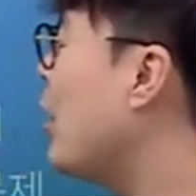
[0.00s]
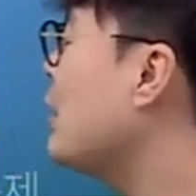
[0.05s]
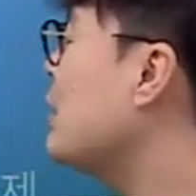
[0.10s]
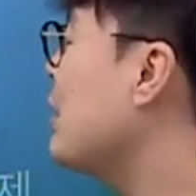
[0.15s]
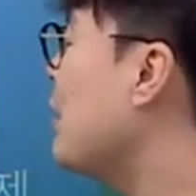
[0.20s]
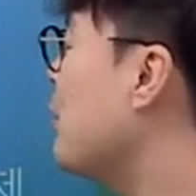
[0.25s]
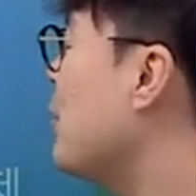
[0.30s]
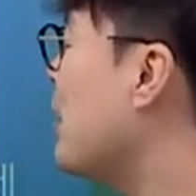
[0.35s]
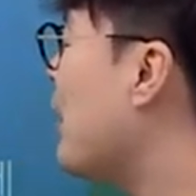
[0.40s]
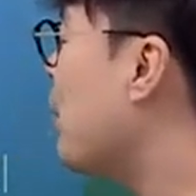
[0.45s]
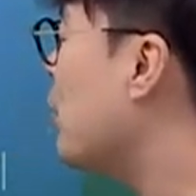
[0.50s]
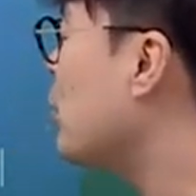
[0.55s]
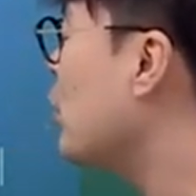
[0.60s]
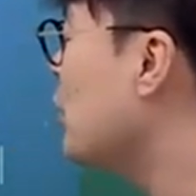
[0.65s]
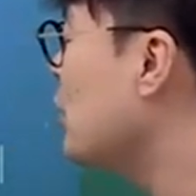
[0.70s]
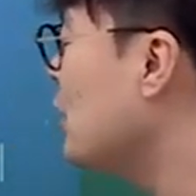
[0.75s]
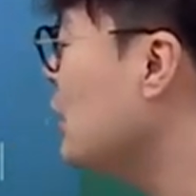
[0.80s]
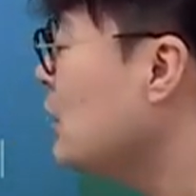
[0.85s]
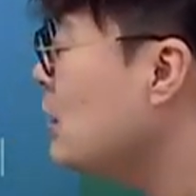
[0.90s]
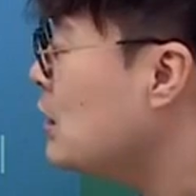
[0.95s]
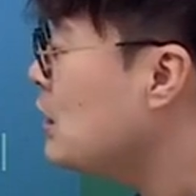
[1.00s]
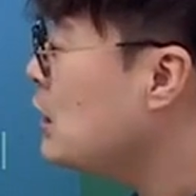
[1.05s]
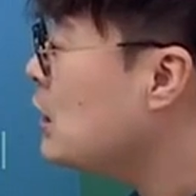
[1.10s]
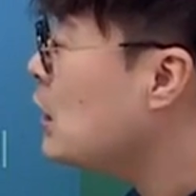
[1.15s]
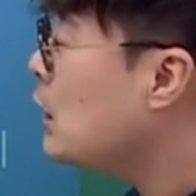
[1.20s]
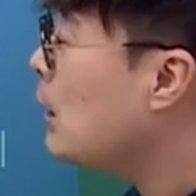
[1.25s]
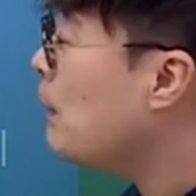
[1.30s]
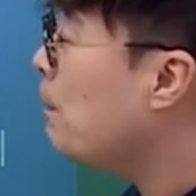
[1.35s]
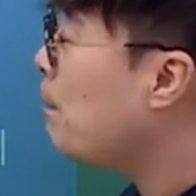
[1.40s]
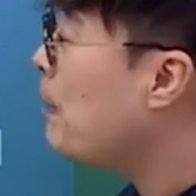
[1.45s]
확실하면 나머지 선는
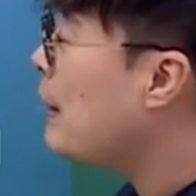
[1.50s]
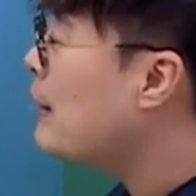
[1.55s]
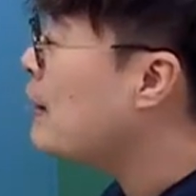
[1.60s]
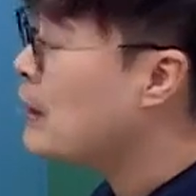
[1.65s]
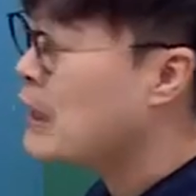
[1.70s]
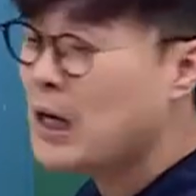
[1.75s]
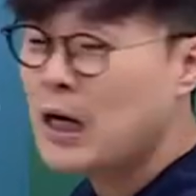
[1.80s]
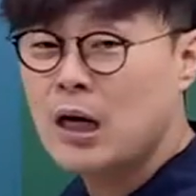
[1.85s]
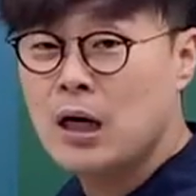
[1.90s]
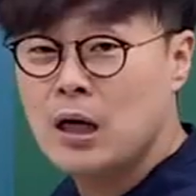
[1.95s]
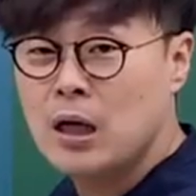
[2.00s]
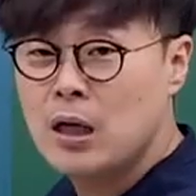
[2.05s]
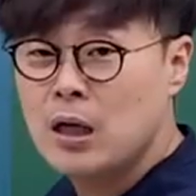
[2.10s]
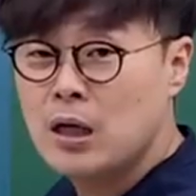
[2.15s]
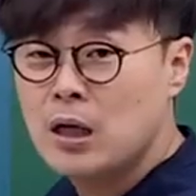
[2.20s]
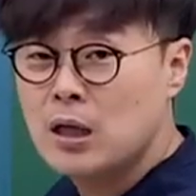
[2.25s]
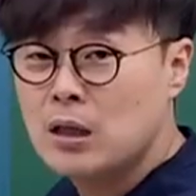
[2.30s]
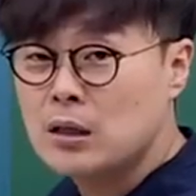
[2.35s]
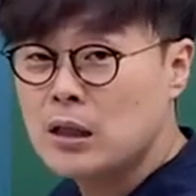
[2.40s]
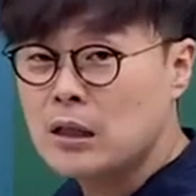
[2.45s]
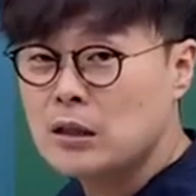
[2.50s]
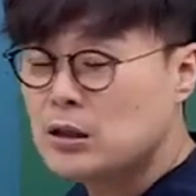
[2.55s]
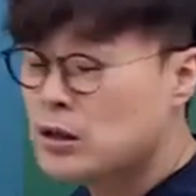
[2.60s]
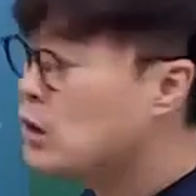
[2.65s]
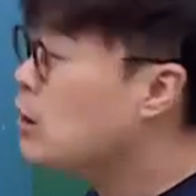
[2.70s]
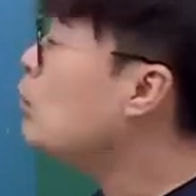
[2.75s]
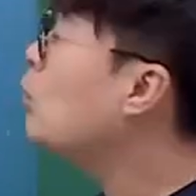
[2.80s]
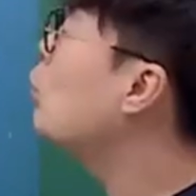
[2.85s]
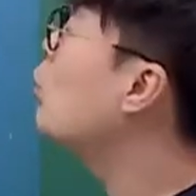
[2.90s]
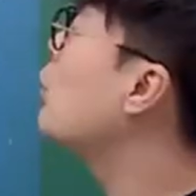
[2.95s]
스킵한다.
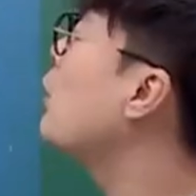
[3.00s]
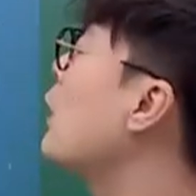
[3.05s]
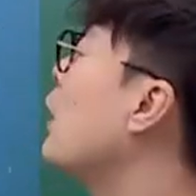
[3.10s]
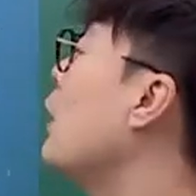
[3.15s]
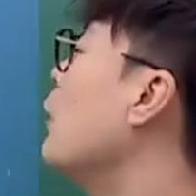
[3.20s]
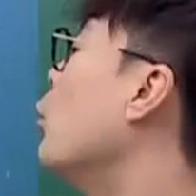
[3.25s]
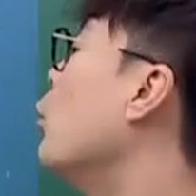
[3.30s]
됐죠? 오케이.